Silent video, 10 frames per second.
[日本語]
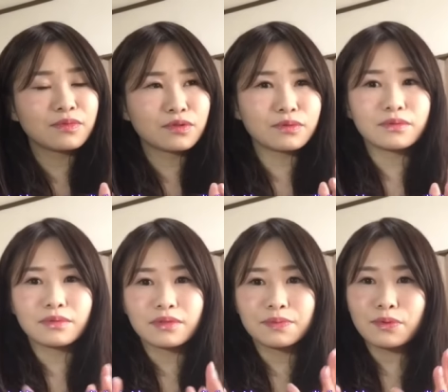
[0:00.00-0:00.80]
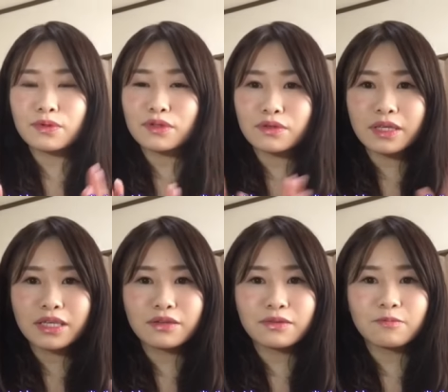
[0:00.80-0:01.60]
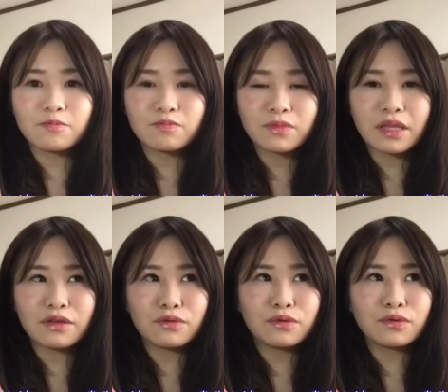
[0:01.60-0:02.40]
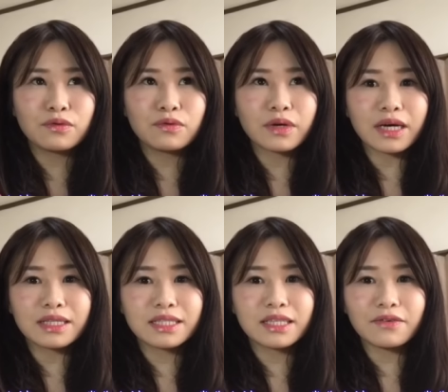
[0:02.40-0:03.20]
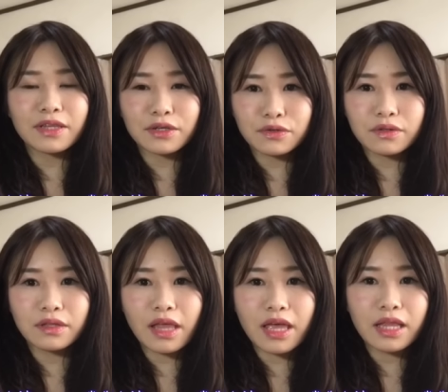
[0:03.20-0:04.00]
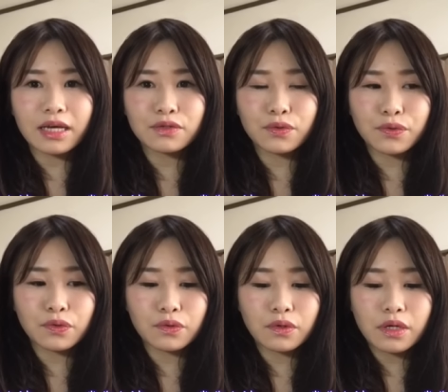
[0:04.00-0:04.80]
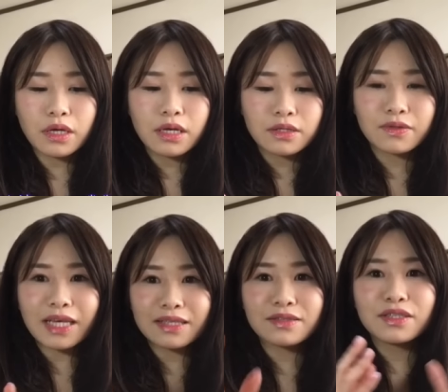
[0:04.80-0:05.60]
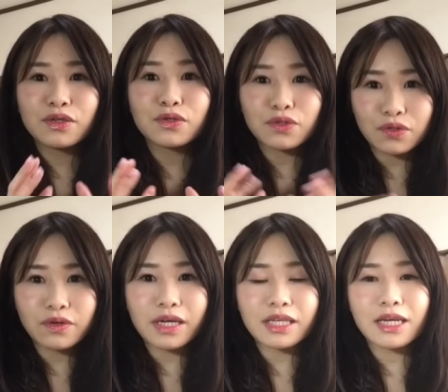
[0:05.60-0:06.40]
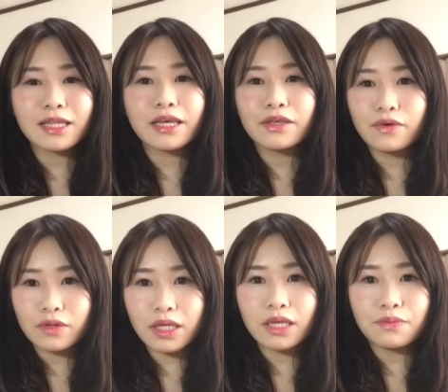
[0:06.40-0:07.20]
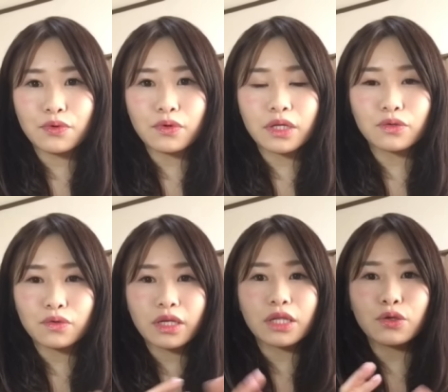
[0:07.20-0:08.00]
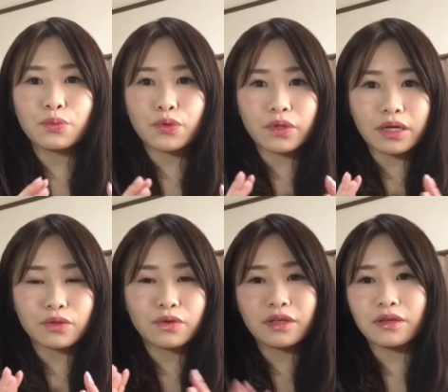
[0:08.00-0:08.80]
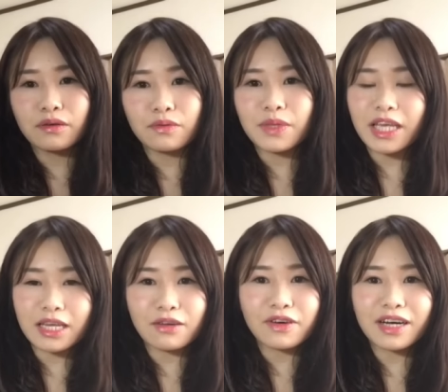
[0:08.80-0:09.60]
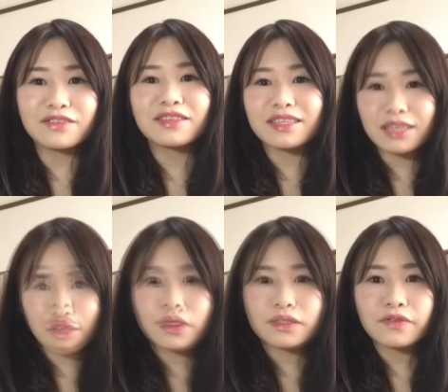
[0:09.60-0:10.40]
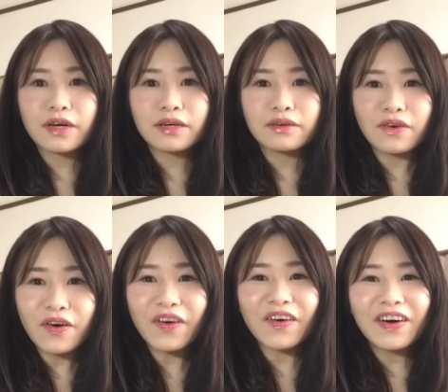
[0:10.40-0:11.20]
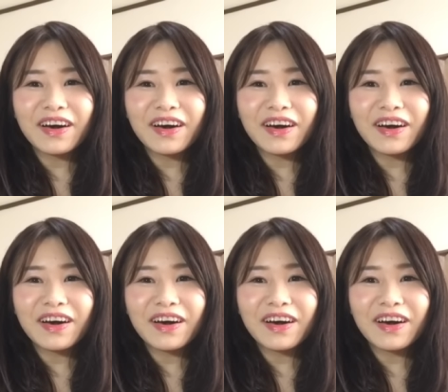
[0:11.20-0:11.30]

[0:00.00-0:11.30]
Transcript: そうスポーツドリンクっていう感じではなくってなんかそういうそう脱水症状とかにならないように病気の時に飲むようなドリンクみたいなのがあるんですけど S1 を